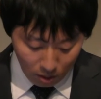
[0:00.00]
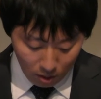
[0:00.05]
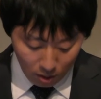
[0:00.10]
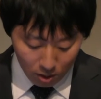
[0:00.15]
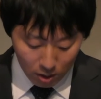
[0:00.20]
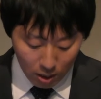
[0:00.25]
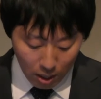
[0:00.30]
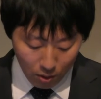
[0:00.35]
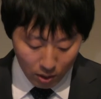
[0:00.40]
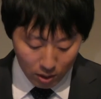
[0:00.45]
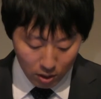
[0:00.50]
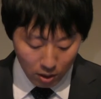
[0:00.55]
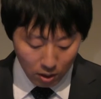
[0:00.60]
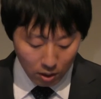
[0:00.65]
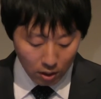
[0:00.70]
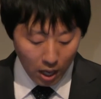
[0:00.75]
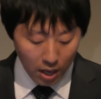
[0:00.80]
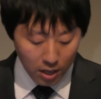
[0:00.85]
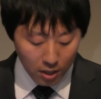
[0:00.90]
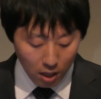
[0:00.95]
すなわち
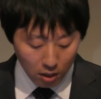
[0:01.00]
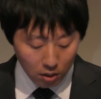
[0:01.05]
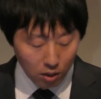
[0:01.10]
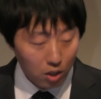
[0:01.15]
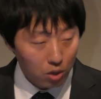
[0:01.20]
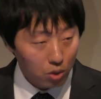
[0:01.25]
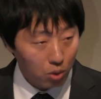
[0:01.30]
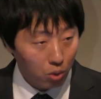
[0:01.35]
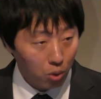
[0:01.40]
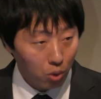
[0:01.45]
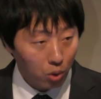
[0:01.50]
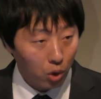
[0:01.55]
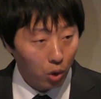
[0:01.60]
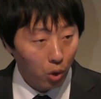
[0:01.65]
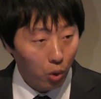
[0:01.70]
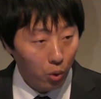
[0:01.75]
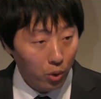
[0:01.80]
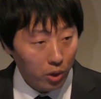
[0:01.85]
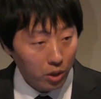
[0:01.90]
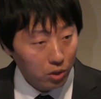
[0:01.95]
大学以上の
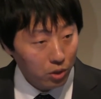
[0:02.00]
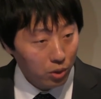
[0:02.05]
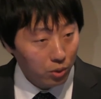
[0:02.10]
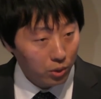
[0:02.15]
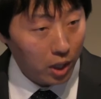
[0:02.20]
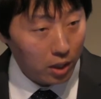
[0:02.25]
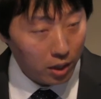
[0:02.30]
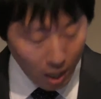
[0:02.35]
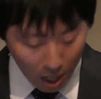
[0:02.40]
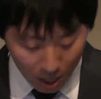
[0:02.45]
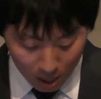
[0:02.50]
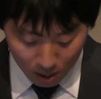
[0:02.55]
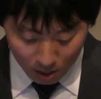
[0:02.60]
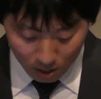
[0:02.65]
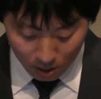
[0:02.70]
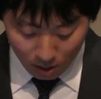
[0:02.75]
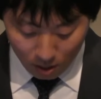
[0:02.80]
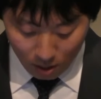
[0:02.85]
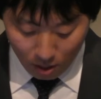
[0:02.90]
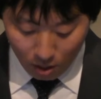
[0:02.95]
教育をけた
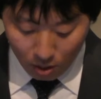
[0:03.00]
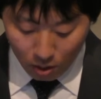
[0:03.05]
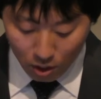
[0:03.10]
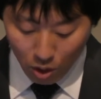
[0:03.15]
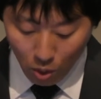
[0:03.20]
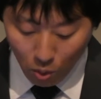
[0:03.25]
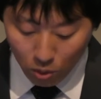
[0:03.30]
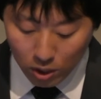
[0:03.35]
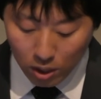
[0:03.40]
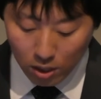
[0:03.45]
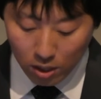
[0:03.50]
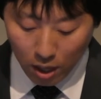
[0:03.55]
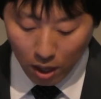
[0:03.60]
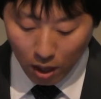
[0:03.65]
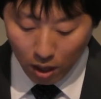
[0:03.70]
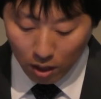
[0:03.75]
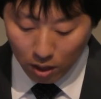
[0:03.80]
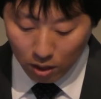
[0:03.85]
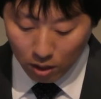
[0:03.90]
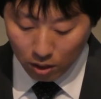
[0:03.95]
日本人
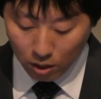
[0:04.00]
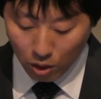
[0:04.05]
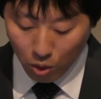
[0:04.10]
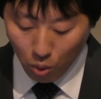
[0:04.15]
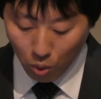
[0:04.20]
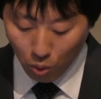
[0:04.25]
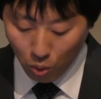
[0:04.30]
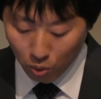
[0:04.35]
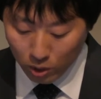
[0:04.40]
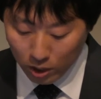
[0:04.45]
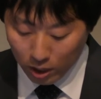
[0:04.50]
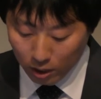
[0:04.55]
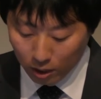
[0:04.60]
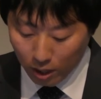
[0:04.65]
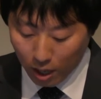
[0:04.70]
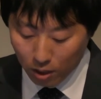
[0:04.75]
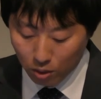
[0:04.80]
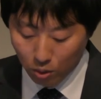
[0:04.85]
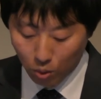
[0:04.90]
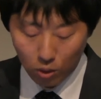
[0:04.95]
や日本語に
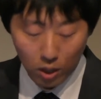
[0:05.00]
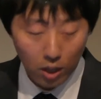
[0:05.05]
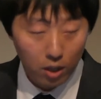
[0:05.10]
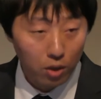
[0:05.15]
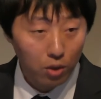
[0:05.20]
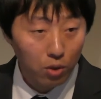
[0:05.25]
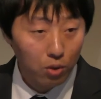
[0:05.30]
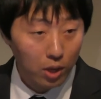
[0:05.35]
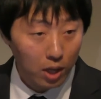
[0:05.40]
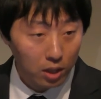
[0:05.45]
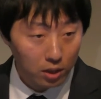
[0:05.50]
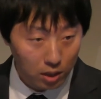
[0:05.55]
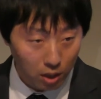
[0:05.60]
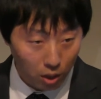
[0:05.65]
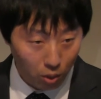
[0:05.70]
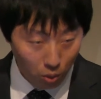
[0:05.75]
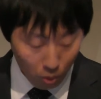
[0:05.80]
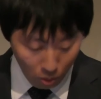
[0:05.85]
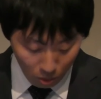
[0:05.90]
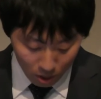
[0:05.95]
堪能な留学
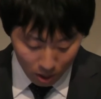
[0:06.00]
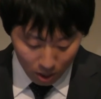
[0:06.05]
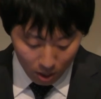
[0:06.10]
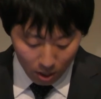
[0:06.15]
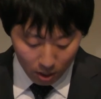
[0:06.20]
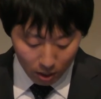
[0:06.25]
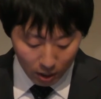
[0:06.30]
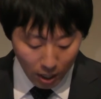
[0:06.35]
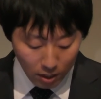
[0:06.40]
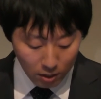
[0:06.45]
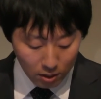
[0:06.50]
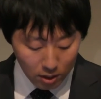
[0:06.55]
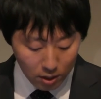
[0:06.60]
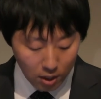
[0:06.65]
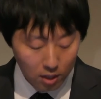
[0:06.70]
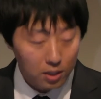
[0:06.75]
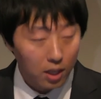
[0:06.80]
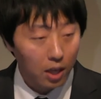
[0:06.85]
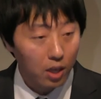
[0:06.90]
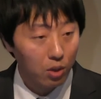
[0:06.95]
生を現地
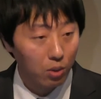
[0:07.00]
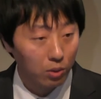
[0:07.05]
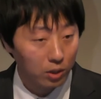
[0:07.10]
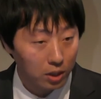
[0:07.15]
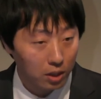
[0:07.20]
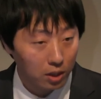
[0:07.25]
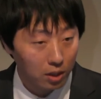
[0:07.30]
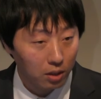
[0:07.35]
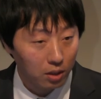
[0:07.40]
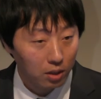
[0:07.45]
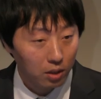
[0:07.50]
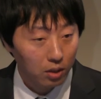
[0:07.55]
で採用し、